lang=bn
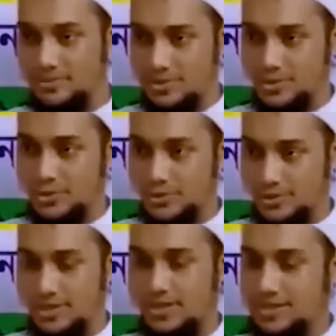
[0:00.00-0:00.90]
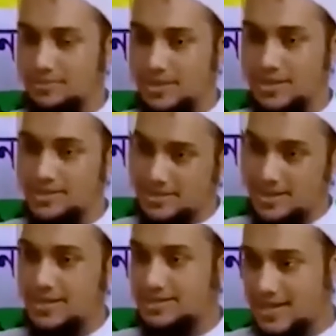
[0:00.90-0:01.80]
যাদের ভিতরে সত্যিকারের ইমান আছে
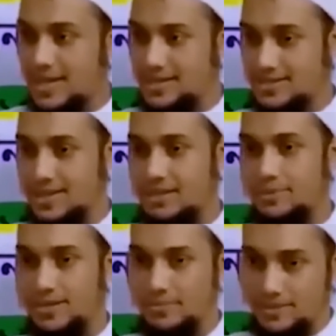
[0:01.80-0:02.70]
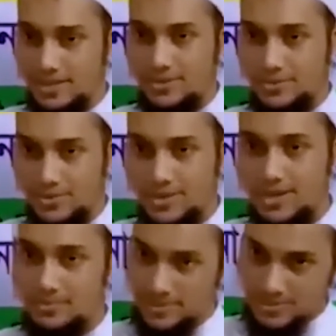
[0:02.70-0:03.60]
তারা এটা চায় যে আল্লাহ পাকের বিধানগুলো
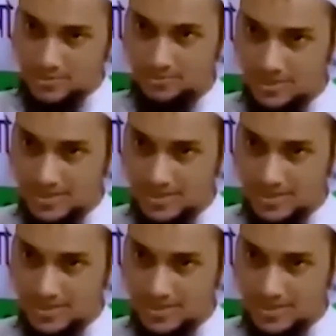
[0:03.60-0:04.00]
আল্লাহ পাকের